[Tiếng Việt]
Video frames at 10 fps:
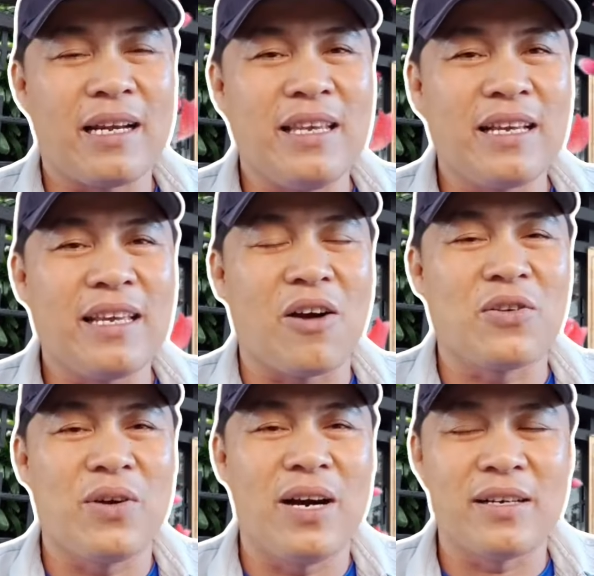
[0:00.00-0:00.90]
với cái con
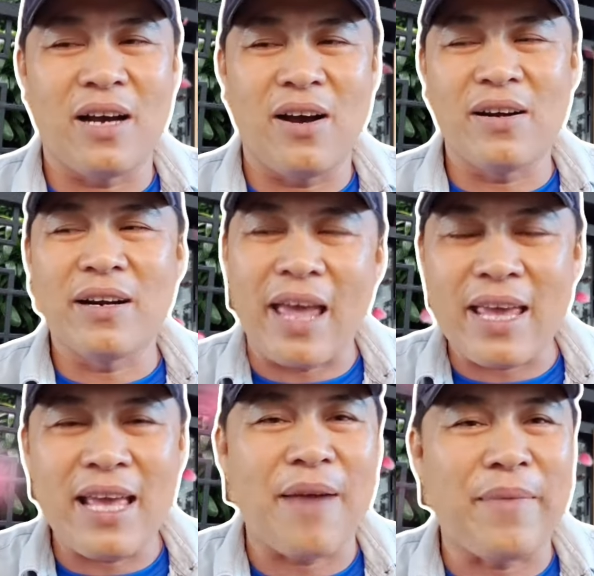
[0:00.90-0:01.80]
vô ơn đó
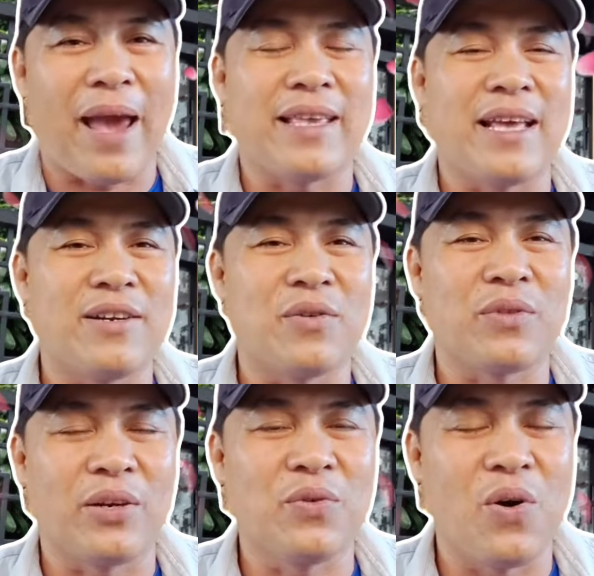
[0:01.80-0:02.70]
để hãm hại gia đình ruột
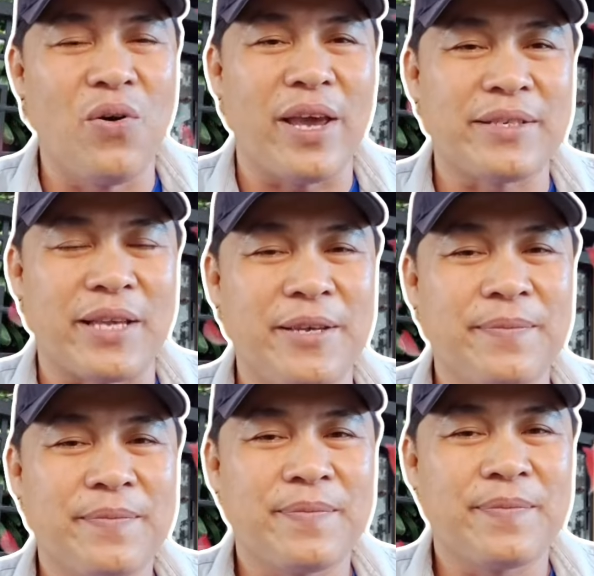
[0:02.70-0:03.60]
thịt của cố nghệ
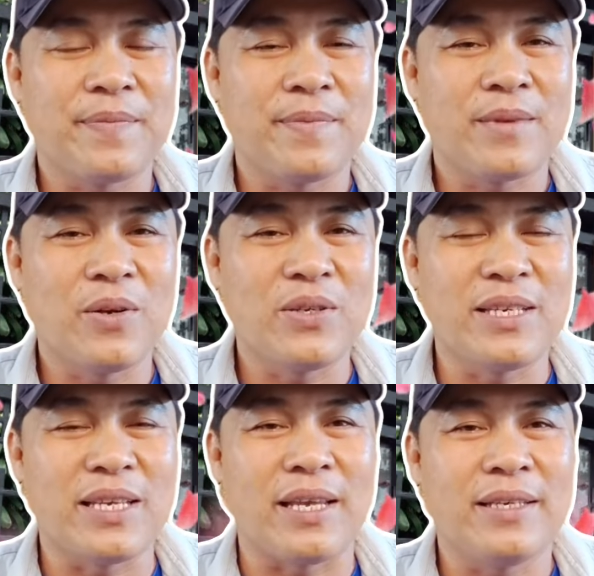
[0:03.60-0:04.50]
sĩ cô chú
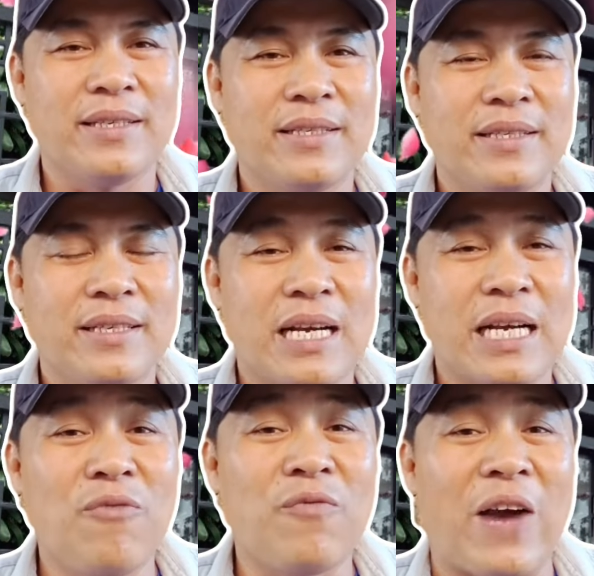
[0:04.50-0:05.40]
anh chị
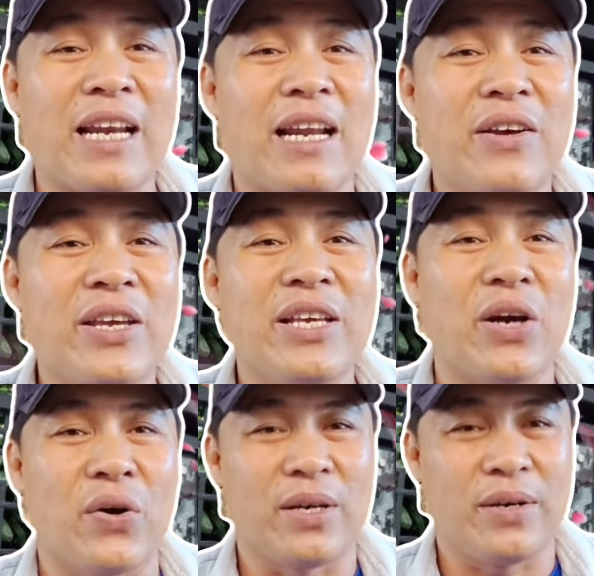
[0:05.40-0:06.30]
không phải là nó yên
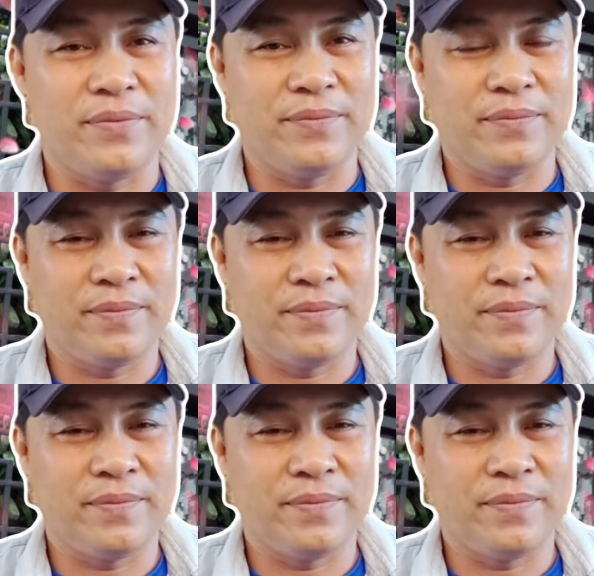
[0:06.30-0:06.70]
ổn đâu